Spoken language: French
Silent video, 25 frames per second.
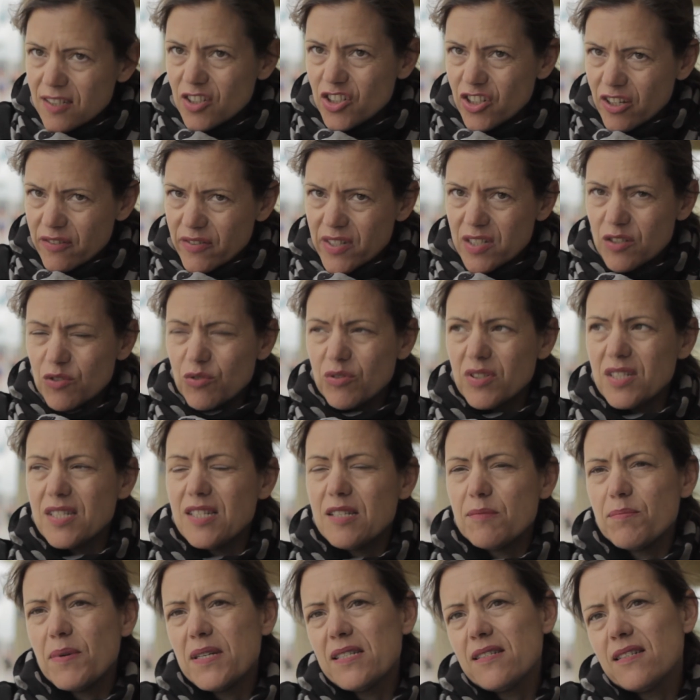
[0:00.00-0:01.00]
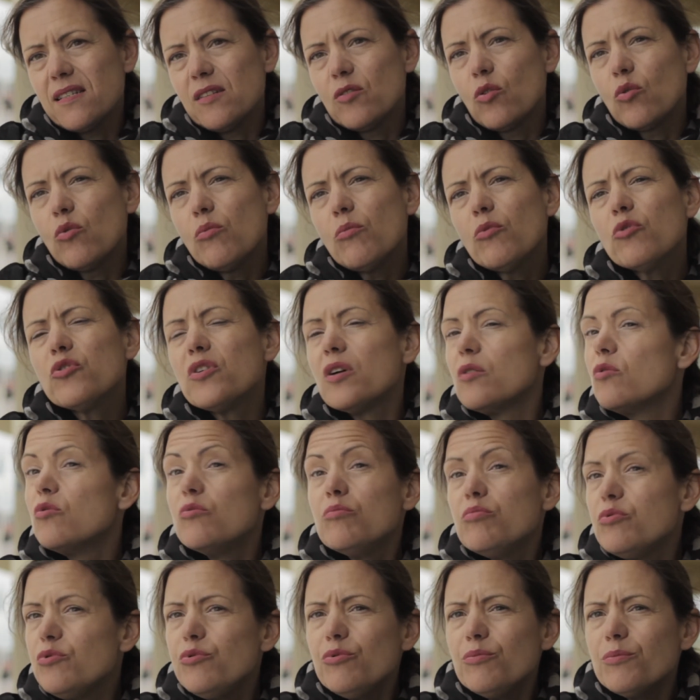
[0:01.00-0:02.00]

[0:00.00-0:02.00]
que j'avais sur ce qui se passait dans le monde, à l'autre bout du